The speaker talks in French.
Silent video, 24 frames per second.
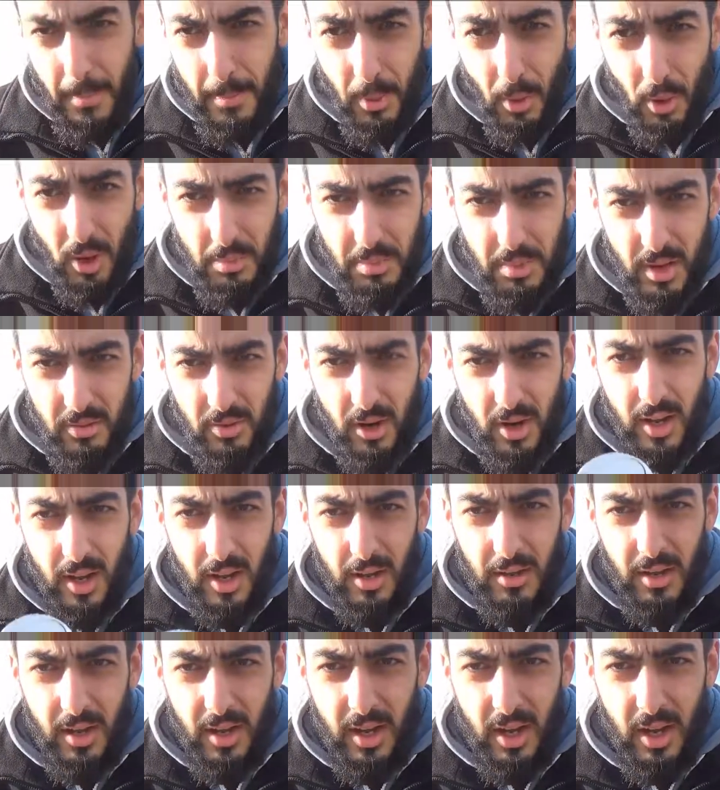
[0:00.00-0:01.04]
Bon, et bien
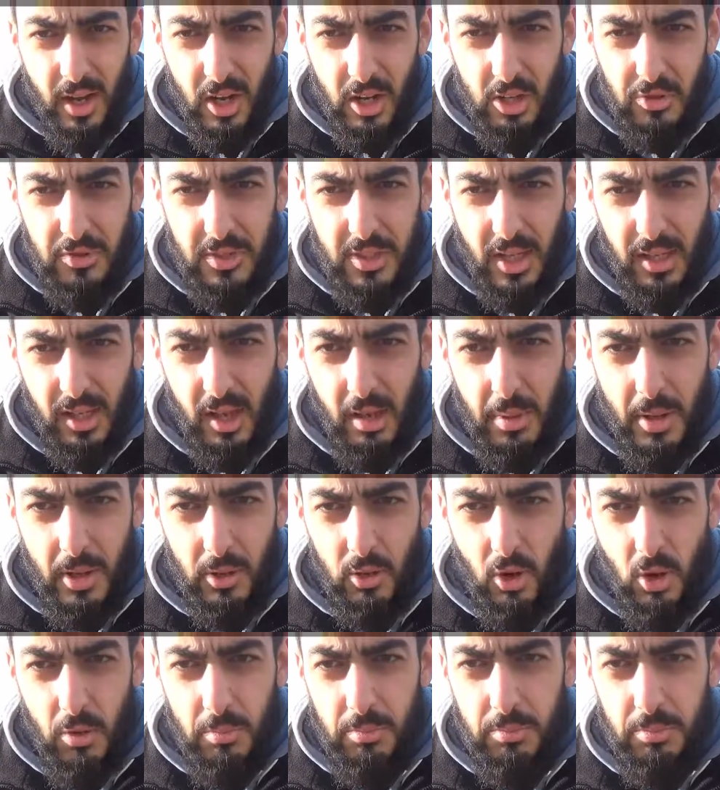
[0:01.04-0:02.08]
voilà, euh, je vous dis à très
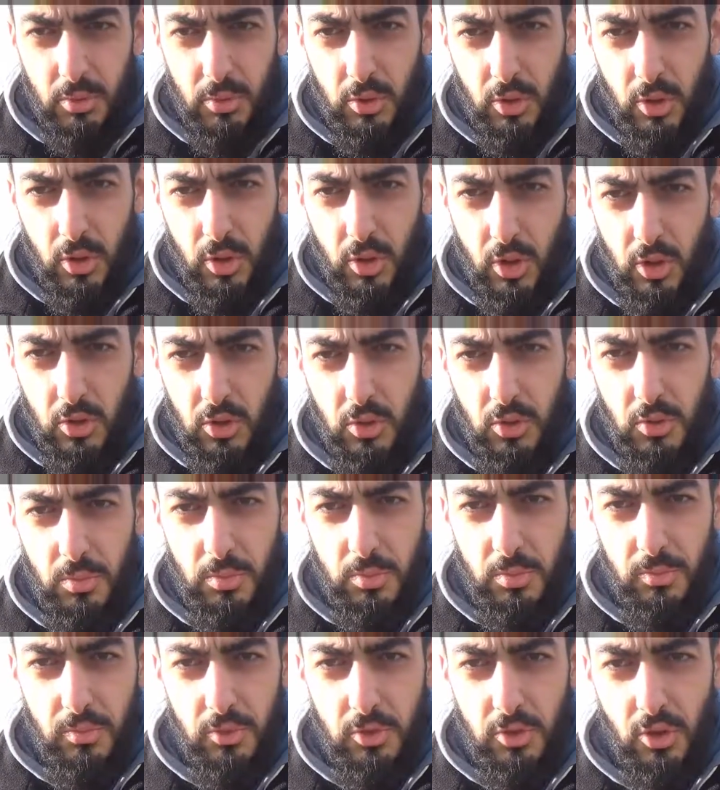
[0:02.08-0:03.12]
bientôt pour euh, de
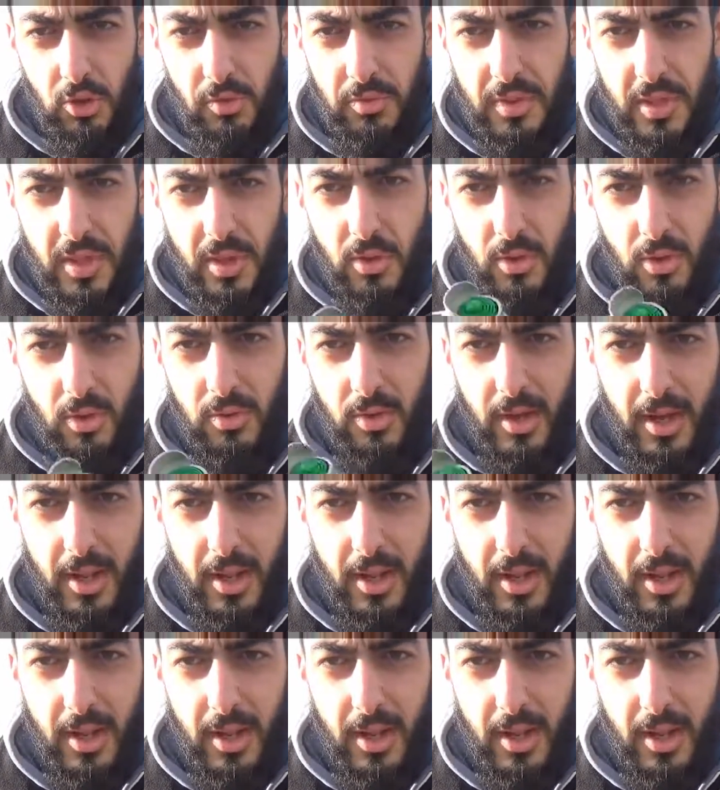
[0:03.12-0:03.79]
futures vidéos,